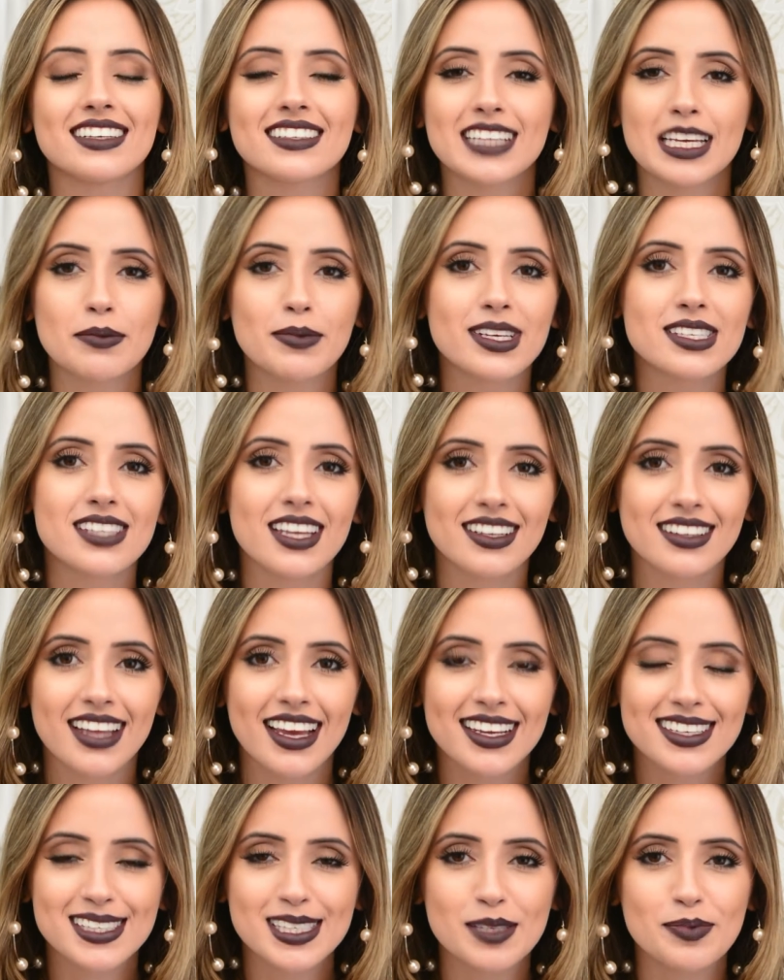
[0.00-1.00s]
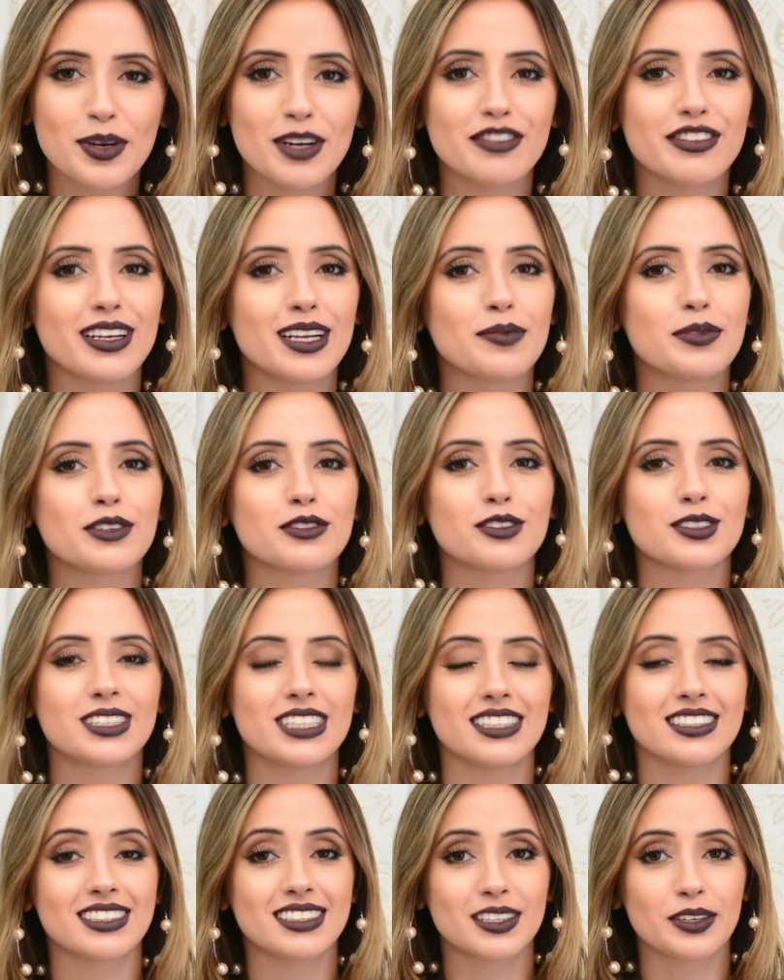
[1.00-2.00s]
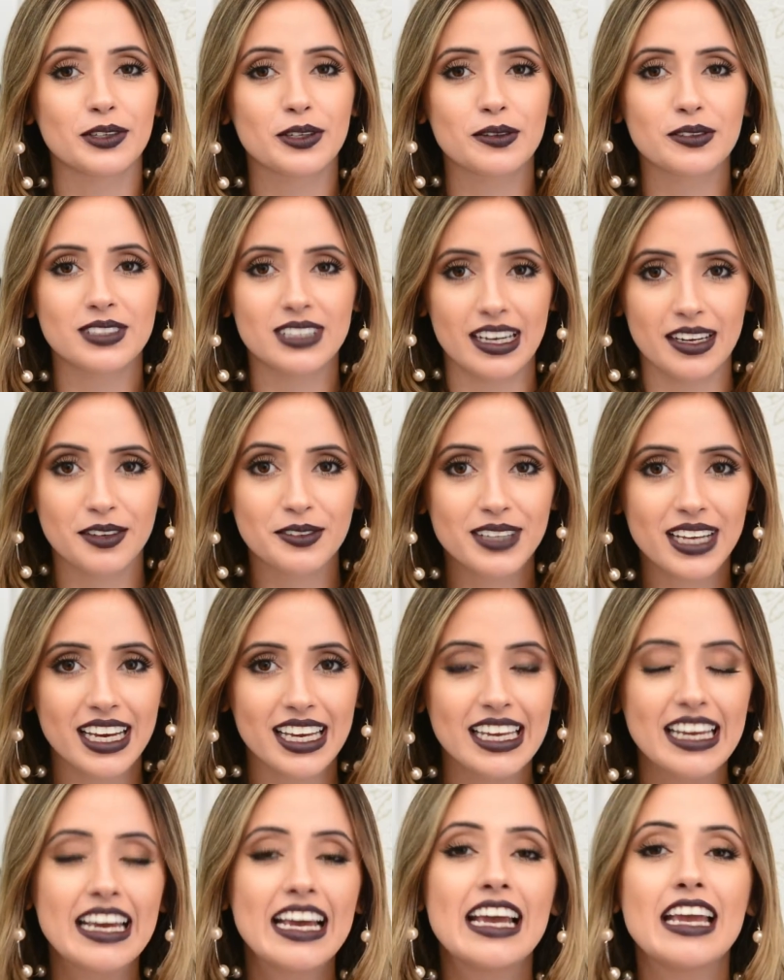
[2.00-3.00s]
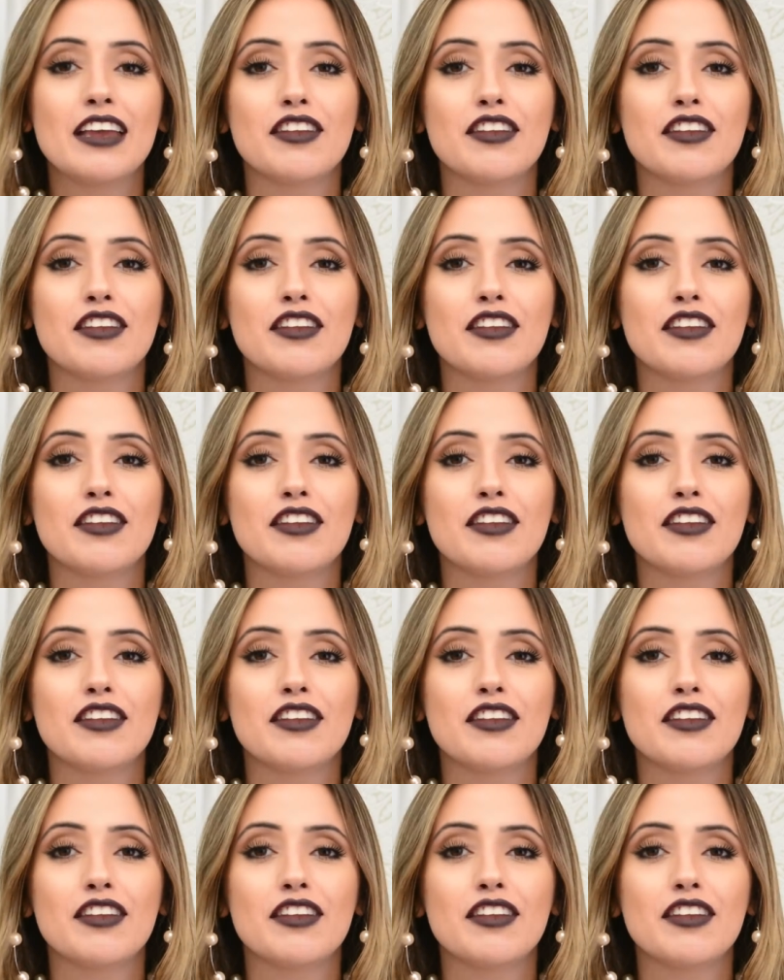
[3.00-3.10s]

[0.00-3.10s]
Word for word: tem mais tendências para falar para vocês, então não saiam daí.